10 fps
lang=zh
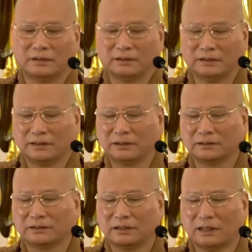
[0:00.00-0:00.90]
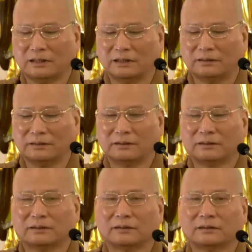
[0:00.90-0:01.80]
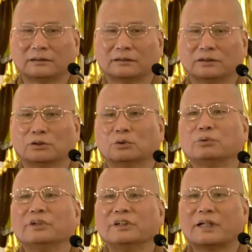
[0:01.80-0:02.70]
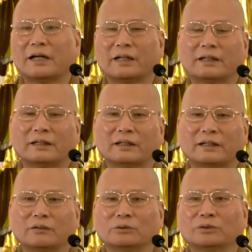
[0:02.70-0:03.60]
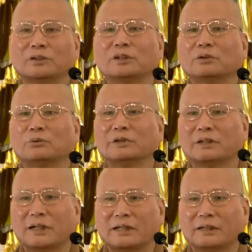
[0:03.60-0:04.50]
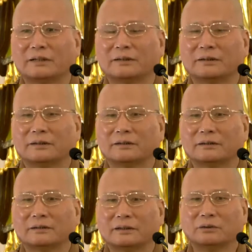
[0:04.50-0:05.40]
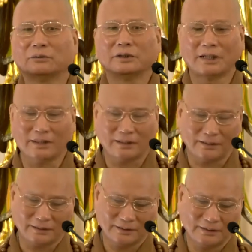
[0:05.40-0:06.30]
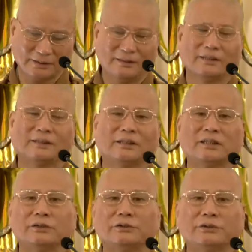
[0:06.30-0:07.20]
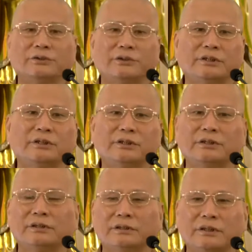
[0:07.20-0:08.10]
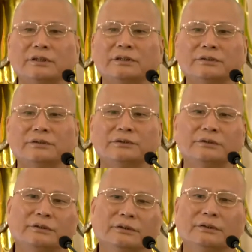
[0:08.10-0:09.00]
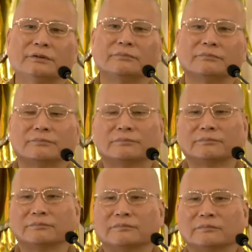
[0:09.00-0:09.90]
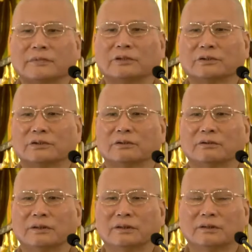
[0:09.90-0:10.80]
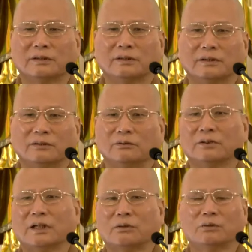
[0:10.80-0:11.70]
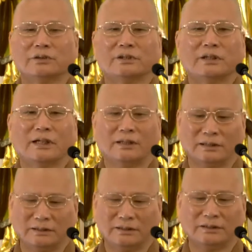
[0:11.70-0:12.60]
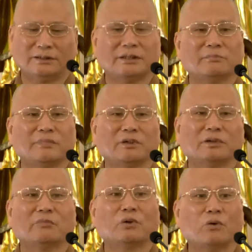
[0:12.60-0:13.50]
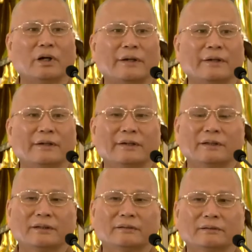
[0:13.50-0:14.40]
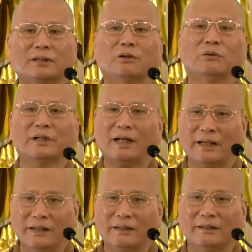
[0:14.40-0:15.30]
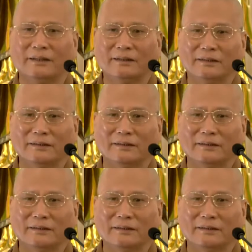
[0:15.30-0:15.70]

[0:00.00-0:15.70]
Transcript: 啊，那当时啊，只有录音带啊，我就听录音带。录音带啊，听一句记一句，听一句记一句。那有时候呢，录音带过去了，那个写没有那么快，要倒回来啊，